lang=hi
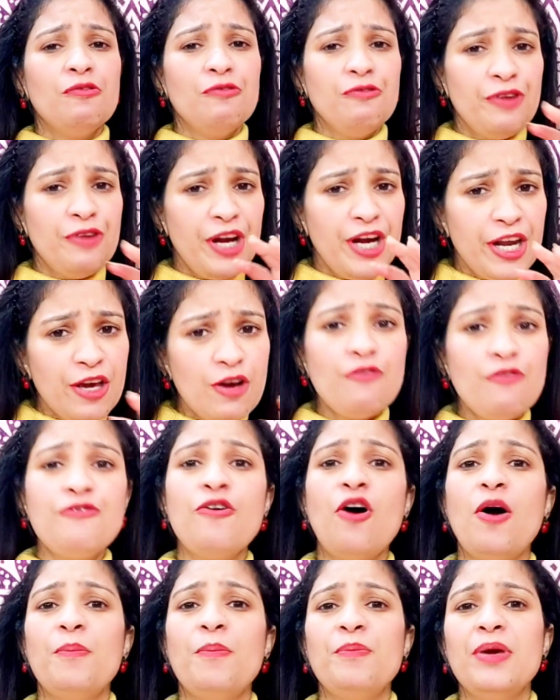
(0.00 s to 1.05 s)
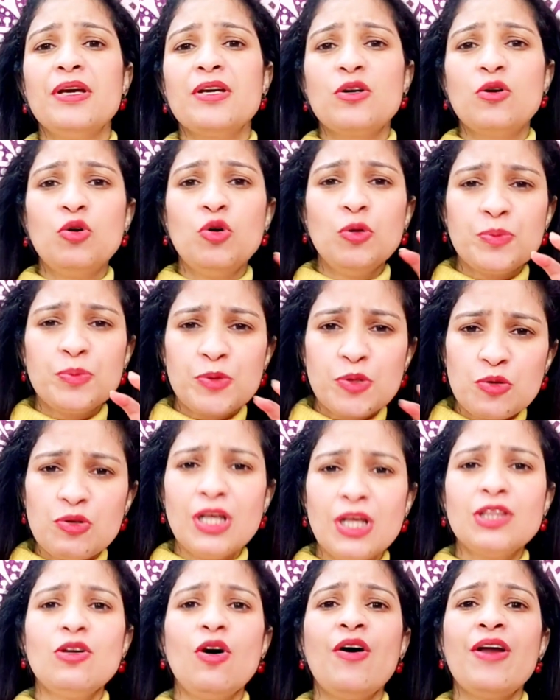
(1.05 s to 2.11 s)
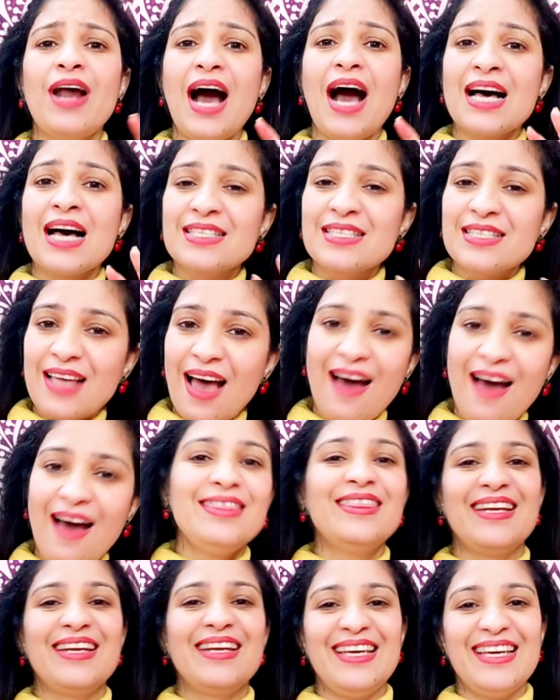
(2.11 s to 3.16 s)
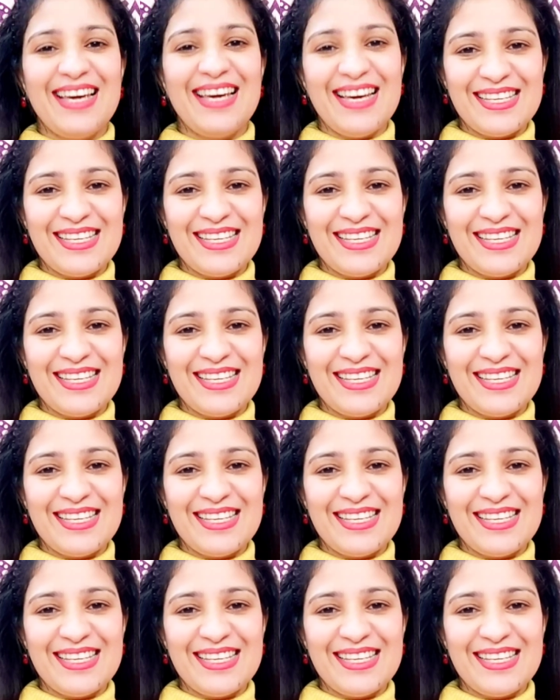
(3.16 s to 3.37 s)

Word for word: वीडियो फॉर्म में खूबसूरत और आसान तरीके